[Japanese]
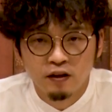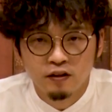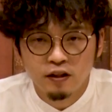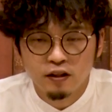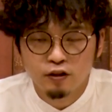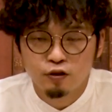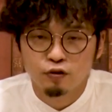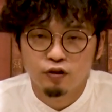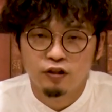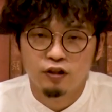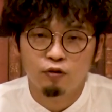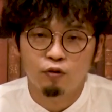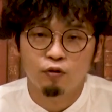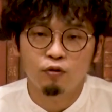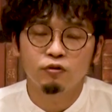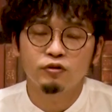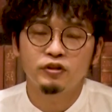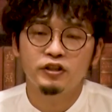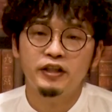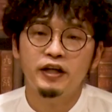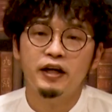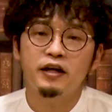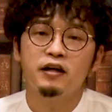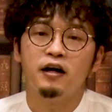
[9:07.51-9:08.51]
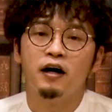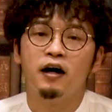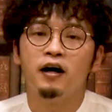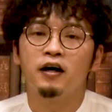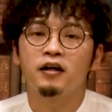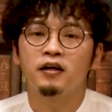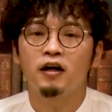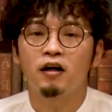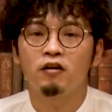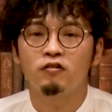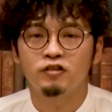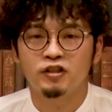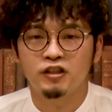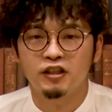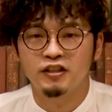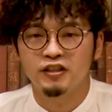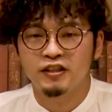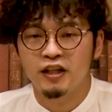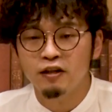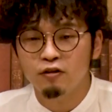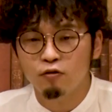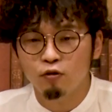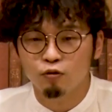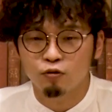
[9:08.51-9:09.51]
でそしてこの事件が発覚して、
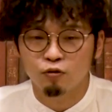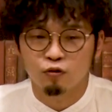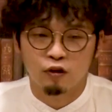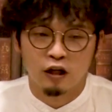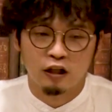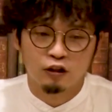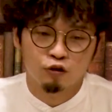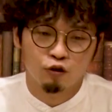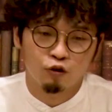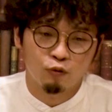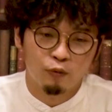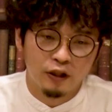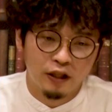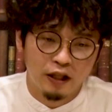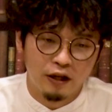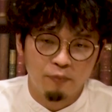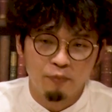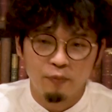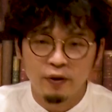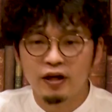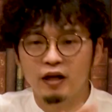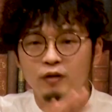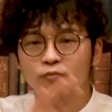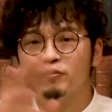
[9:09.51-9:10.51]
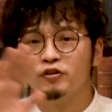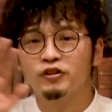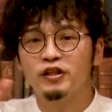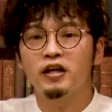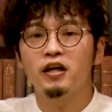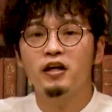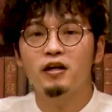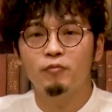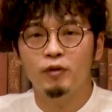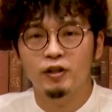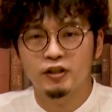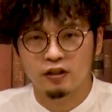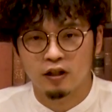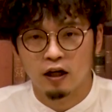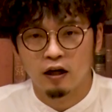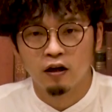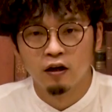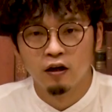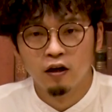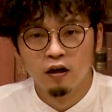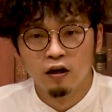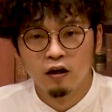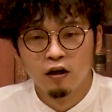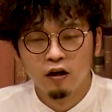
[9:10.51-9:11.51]
全国の火葬場で目が向けられました。
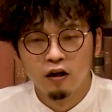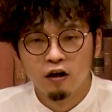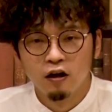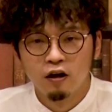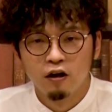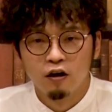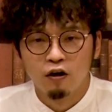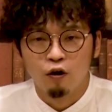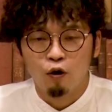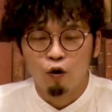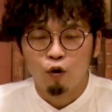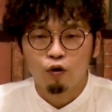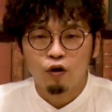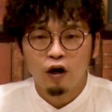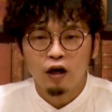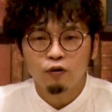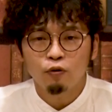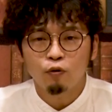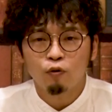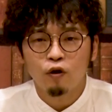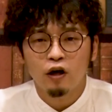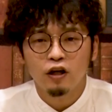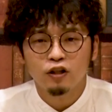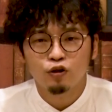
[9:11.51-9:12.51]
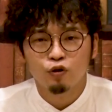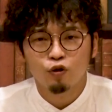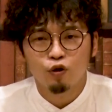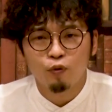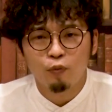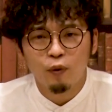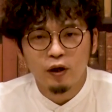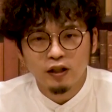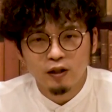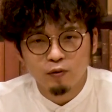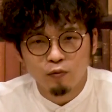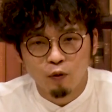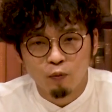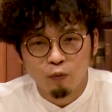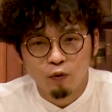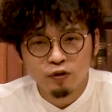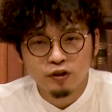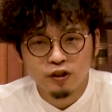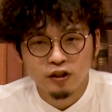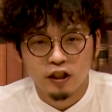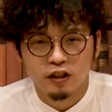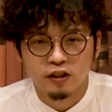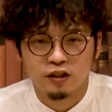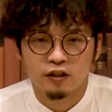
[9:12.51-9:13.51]
他の火葬場でも
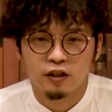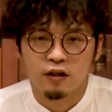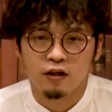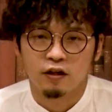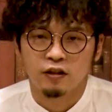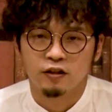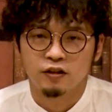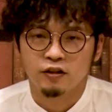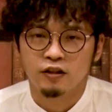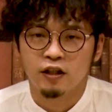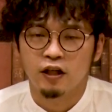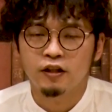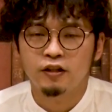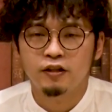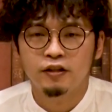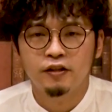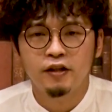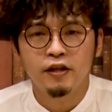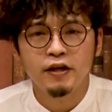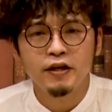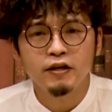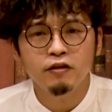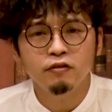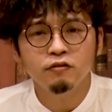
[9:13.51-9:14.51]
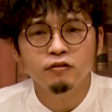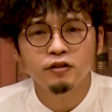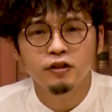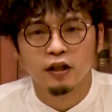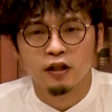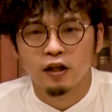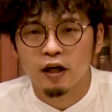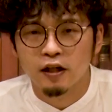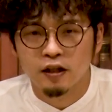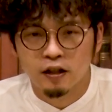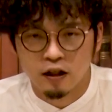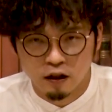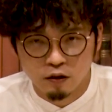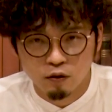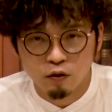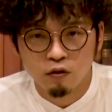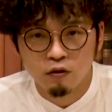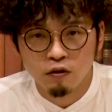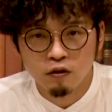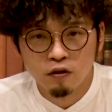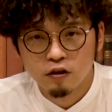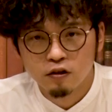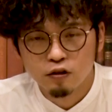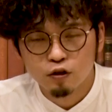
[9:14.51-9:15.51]
もしかしたらやっているんじゃないかと、
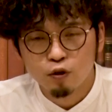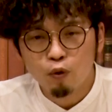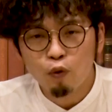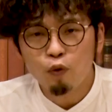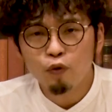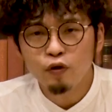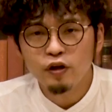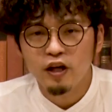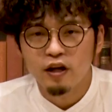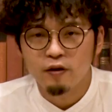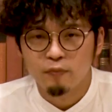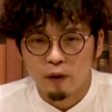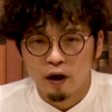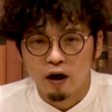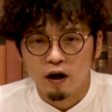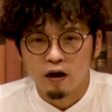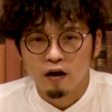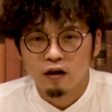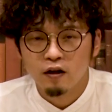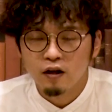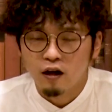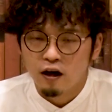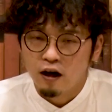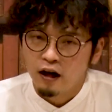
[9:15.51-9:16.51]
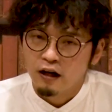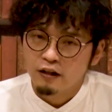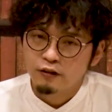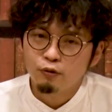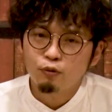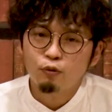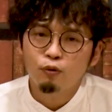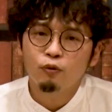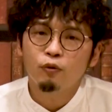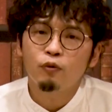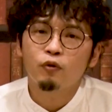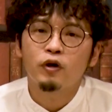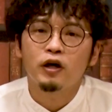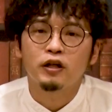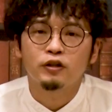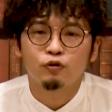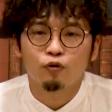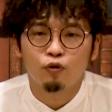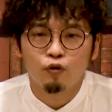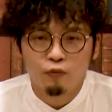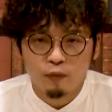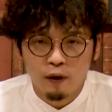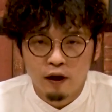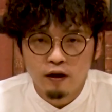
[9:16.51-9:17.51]
そういえばあそこの火
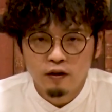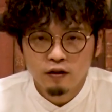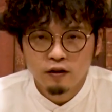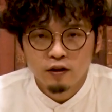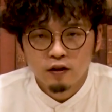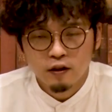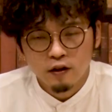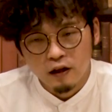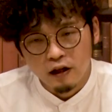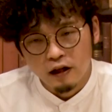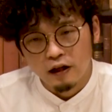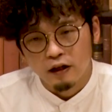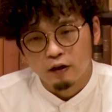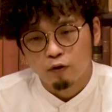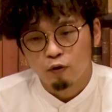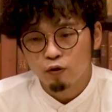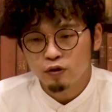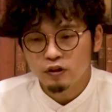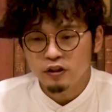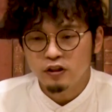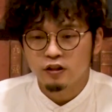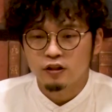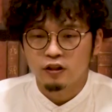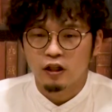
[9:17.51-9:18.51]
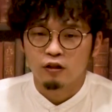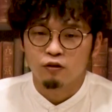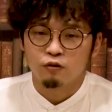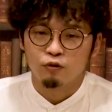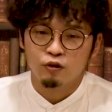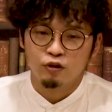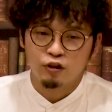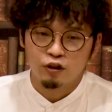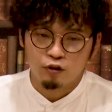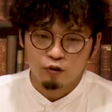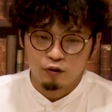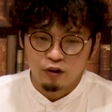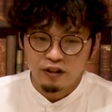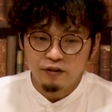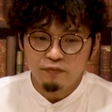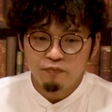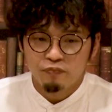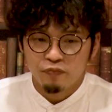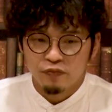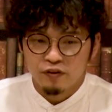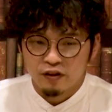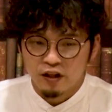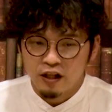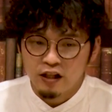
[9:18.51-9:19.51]
葬場、個人さんと一緒に
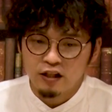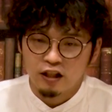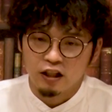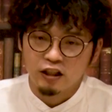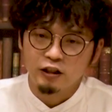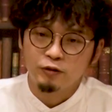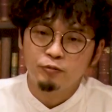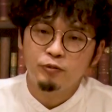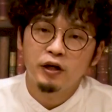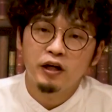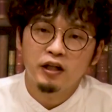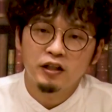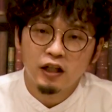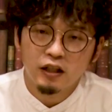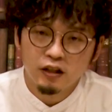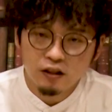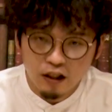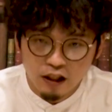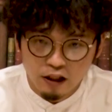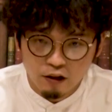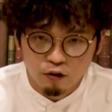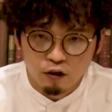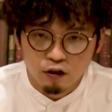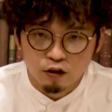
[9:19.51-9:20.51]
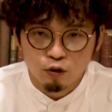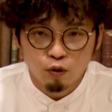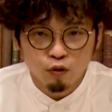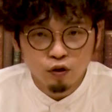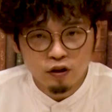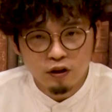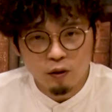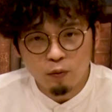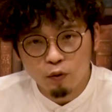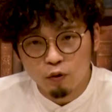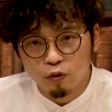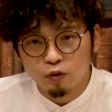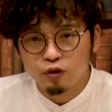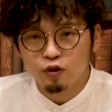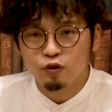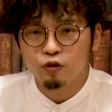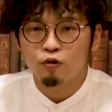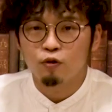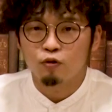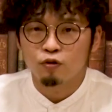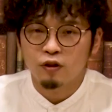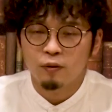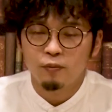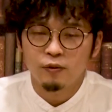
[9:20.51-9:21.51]
何か指輪だったりとか、そういったものを
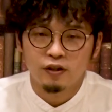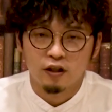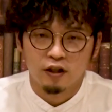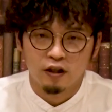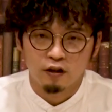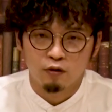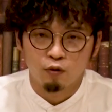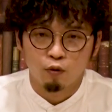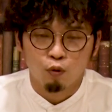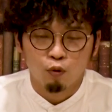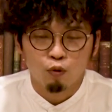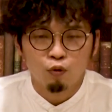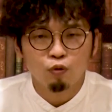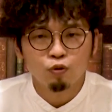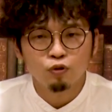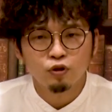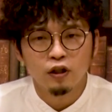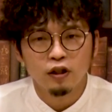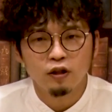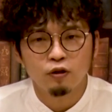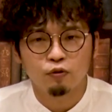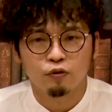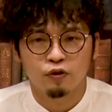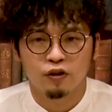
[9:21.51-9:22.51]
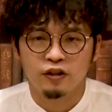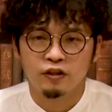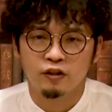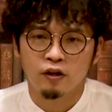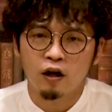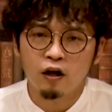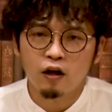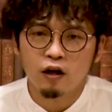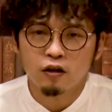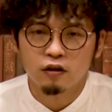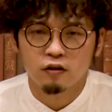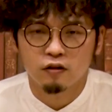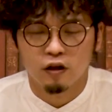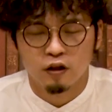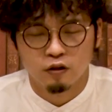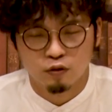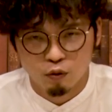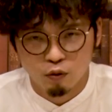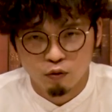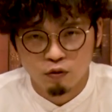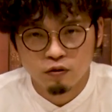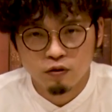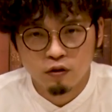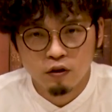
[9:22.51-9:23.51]
一緒に収めたけど、お骨だけの時になかった
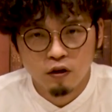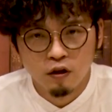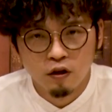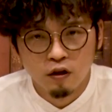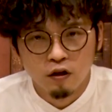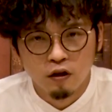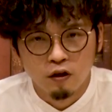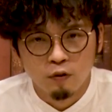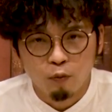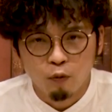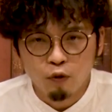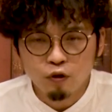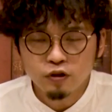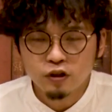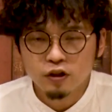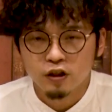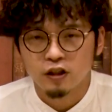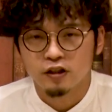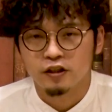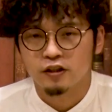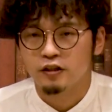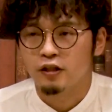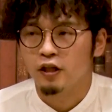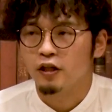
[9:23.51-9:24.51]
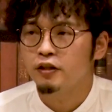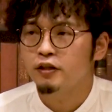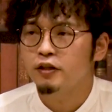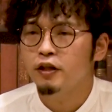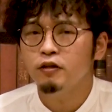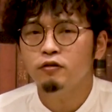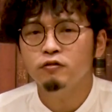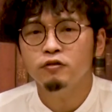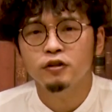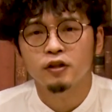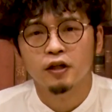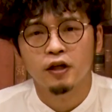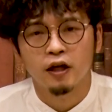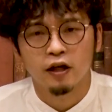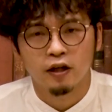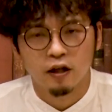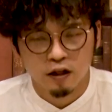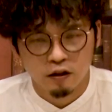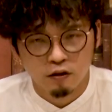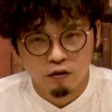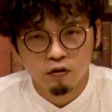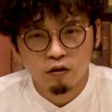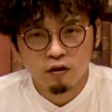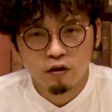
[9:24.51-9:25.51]
ぞ、もしかしてやってるんじゃない
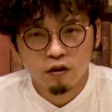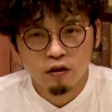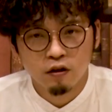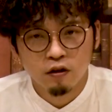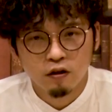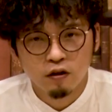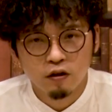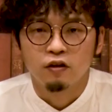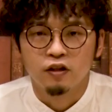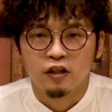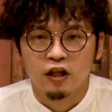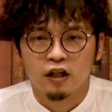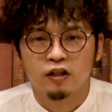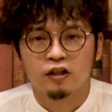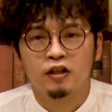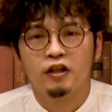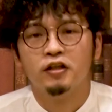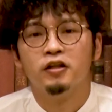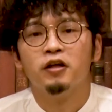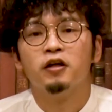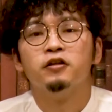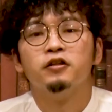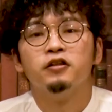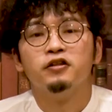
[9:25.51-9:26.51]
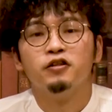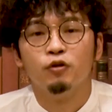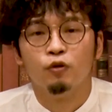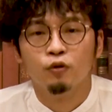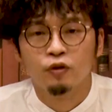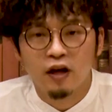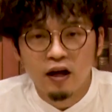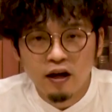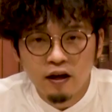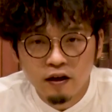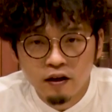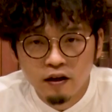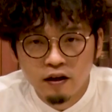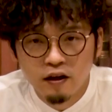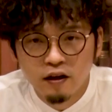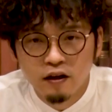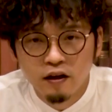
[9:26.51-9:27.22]
かと、やっていたんですよね。